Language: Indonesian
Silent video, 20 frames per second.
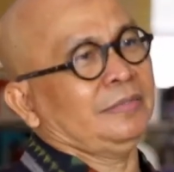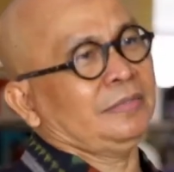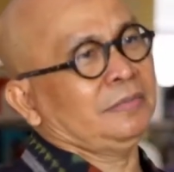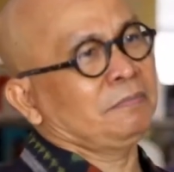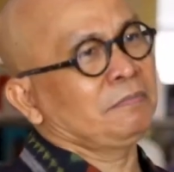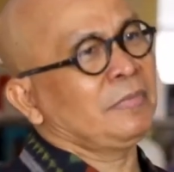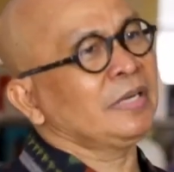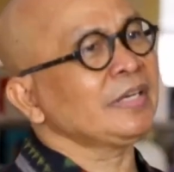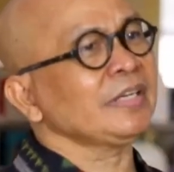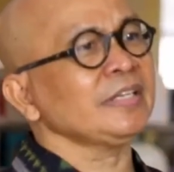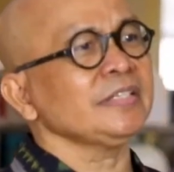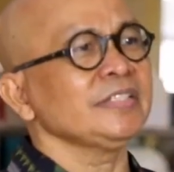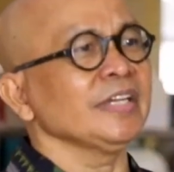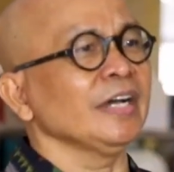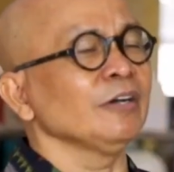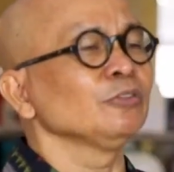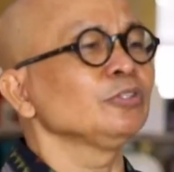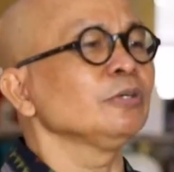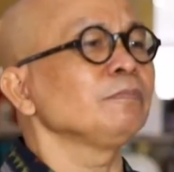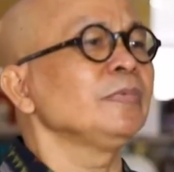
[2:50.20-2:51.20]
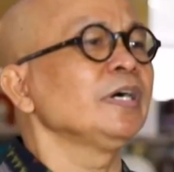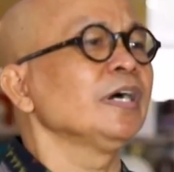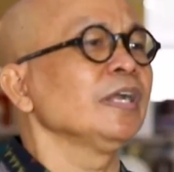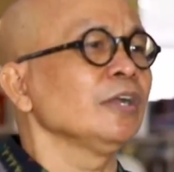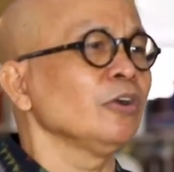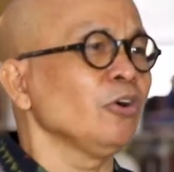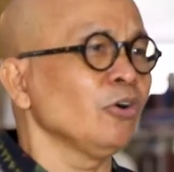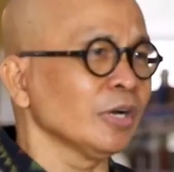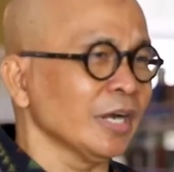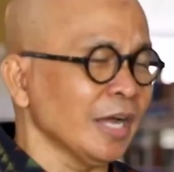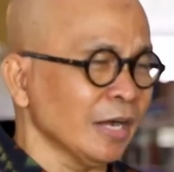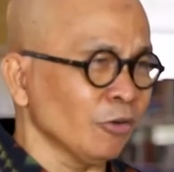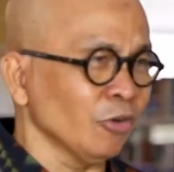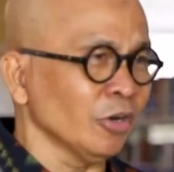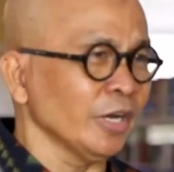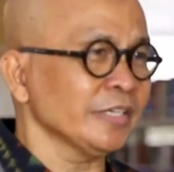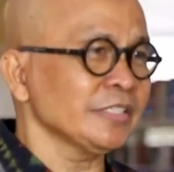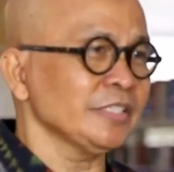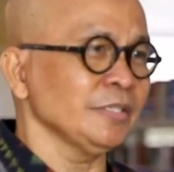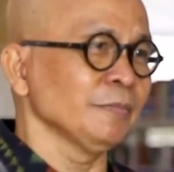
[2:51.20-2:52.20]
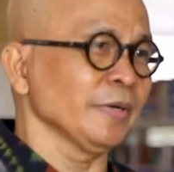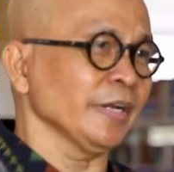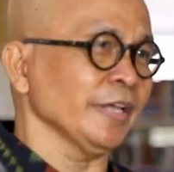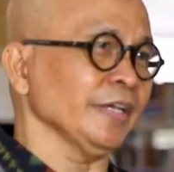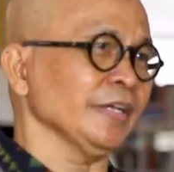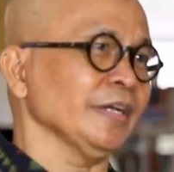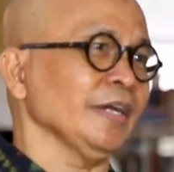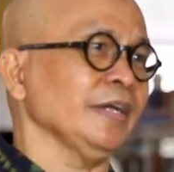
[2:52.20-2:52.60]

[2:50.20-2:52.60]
bekerja untuk mengelola koleksi mereka.